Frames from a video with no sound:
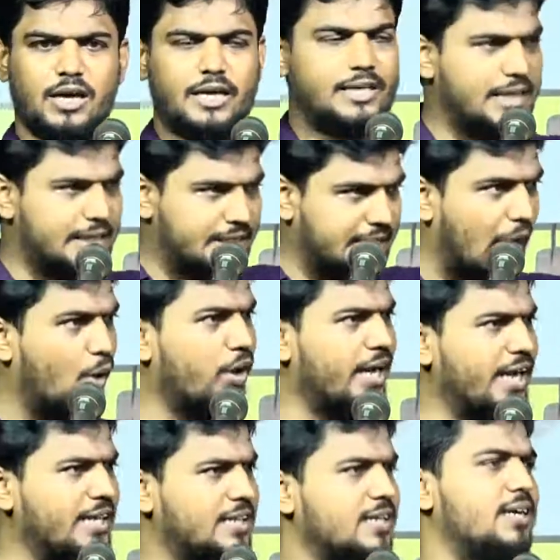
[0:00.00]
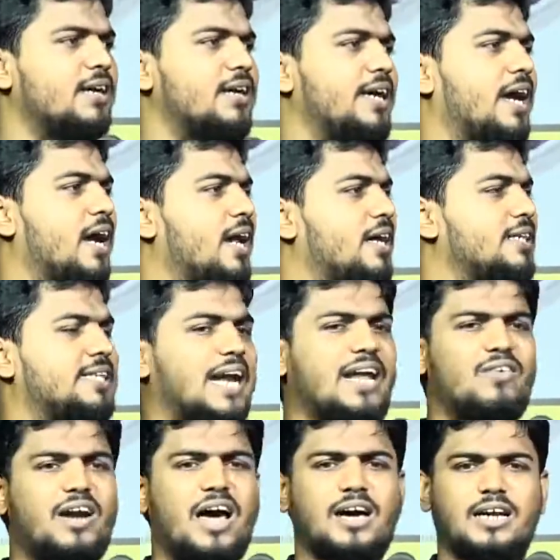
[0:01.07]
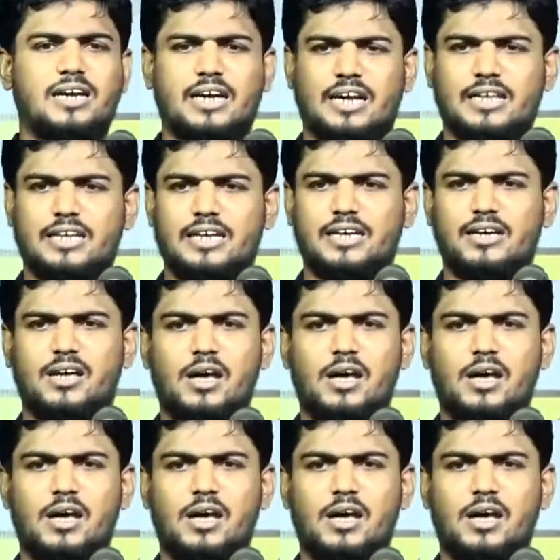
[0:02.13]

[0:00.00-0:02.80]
இந்த தௌஹீத் எங்களுக்கு தலைவனாக இருக்கிறது